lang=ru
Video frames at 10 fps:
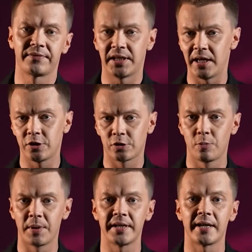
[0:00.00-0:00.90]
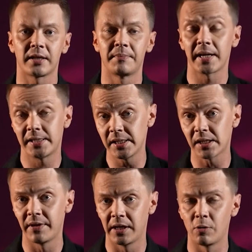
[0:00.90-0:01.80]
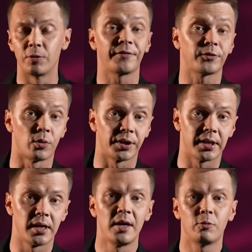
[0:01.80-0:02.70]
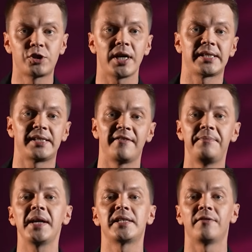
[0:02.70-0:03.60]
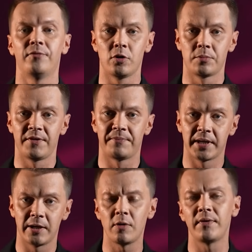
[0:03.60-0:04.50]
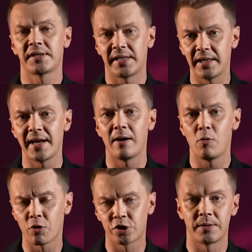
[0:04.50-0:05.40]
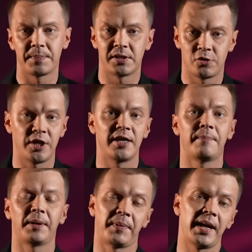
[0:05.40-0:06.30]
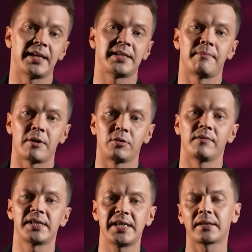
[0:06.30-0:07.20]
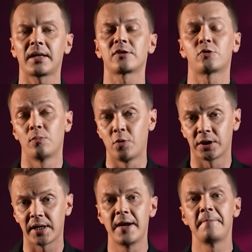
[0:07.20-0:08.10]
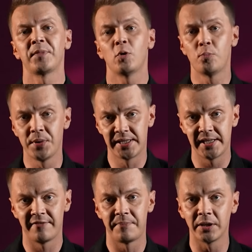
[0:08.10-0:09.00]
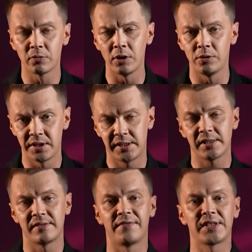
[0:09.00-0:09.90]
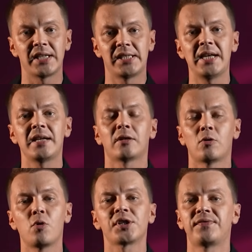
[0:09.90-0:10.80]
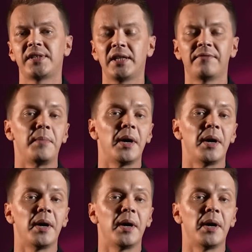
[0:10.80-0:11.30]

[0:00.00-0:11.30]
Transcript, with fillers: – встреча с губернатором российского региона, вторник – участие в медиафоруме в Могилеве, среда – Орша, посещение предприятия оборонного сектора, суббота – убытие в Монголию, и, естественно, воскресенье – это госвизит в